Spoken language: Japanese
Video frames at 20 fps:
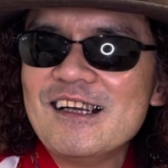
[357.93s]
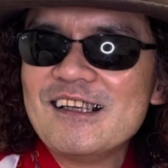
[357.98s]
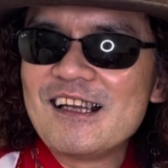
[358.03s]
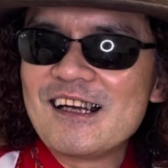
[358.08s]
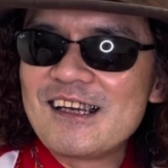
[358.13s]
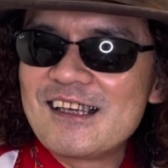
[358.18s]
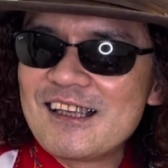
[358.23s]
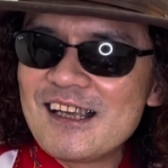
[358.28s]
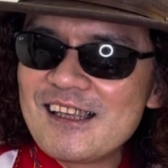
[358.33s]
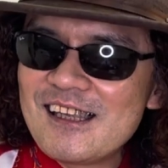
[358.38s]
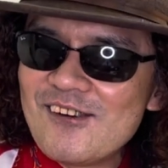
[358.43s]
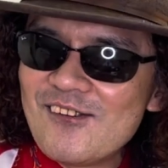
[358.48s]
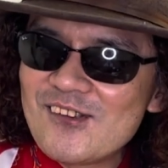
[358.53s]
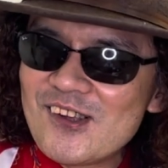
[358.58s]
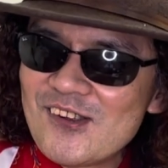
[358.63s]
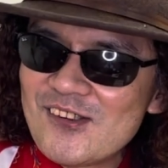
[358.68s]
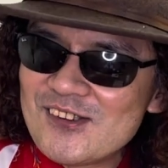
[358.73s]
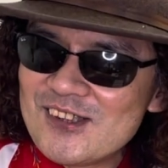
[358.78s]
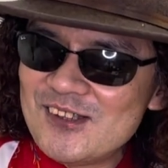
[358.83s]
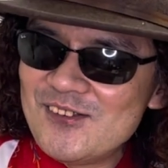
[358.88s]
炊きたてを
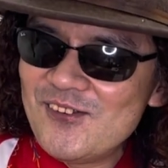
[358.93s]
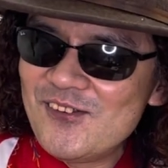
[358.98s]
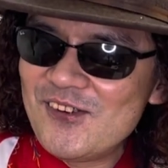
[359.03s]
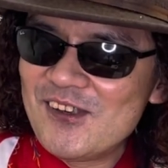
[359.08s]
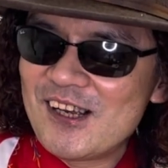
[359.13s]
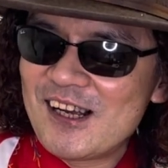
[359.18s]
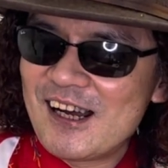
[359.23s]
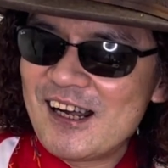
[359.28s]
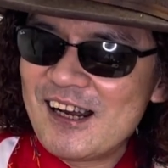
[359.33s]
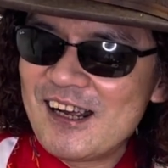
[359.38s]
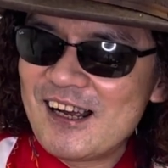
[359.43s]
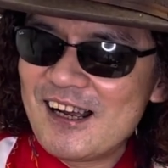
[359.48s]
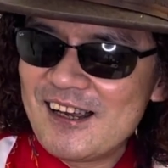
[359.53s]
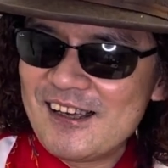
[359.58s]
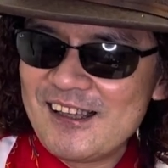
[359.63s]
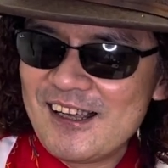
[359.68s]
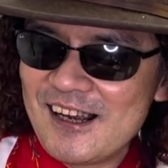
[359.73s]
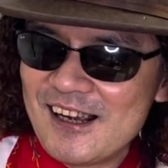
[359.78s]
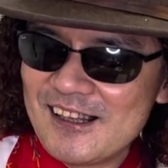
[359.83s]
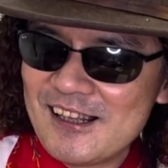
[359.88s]
楽しむのにカレーかけ
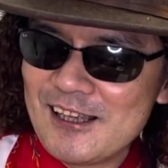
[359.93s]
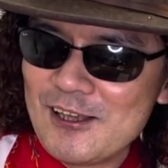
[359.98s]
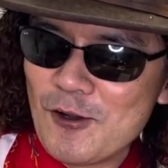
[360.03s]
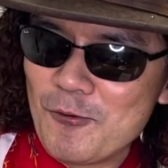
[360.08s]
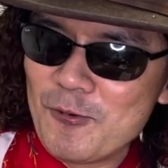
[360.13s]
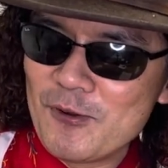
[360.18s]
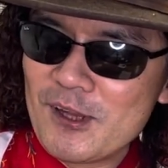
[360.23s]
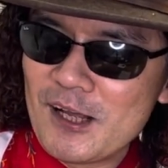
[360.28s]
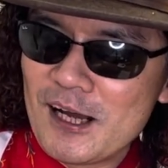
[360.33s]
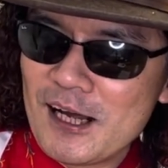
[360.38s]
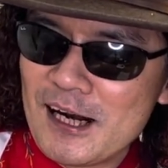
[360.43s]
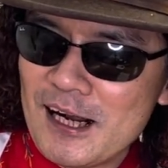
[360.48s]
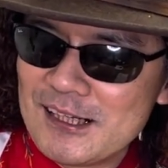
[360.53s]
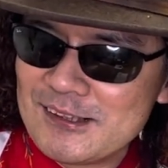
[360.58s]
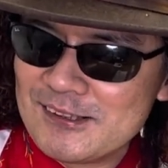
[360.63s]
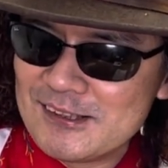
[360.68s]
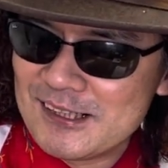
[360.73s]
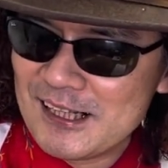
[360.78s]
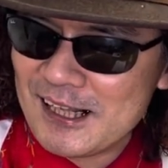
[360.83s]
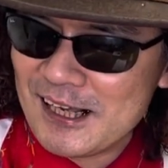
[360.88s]
ないかなって思ったから
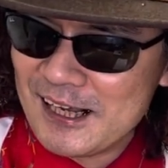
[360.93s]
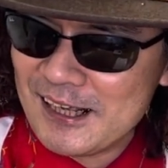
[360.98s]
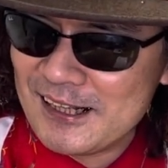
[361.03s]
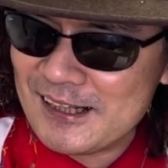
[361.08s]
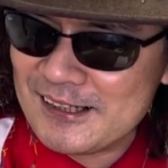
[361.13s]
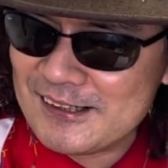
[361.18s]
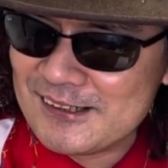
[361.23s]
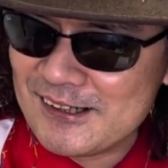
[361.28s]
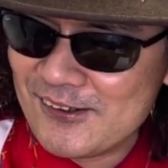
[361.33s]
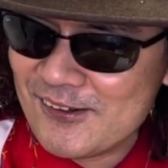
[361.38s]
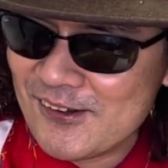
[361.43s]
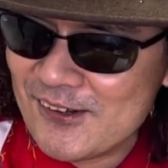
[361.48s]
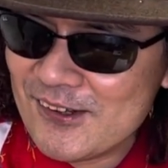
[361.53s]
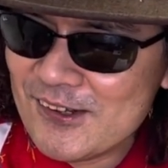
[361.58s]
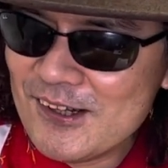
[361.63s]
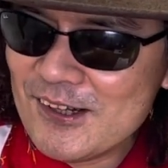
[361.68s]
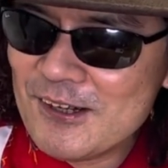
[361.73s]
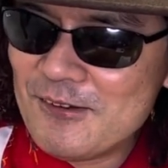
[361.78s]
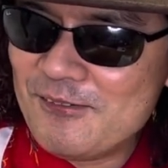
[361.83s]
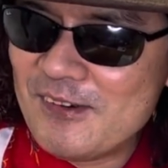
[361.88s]
外しただけなんですけど、ま
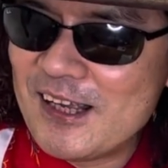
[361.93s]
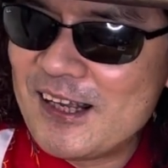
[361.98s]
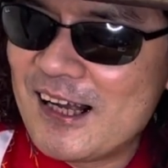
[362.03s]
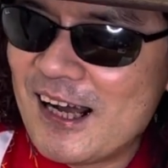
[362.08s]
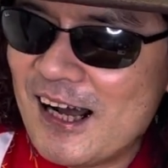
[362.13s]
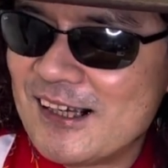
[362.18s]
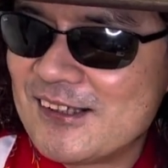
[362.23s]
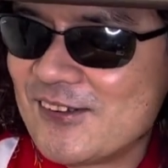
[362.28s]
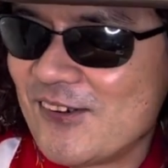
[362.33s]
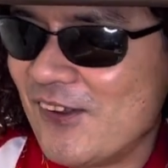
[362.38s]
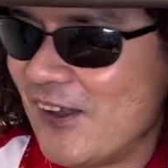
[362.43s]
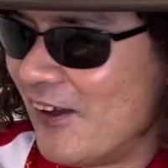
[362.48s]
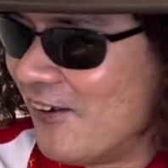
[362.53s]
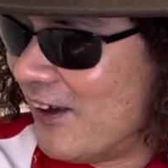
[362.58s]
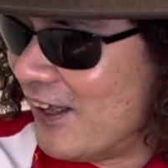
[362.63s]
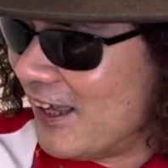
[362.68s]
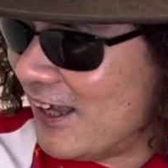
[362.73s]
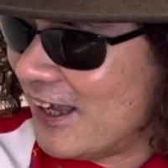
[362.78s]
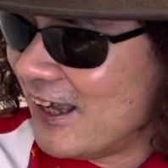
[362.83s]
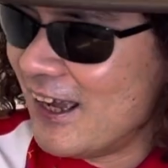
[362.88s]
あいいか、その辺はね。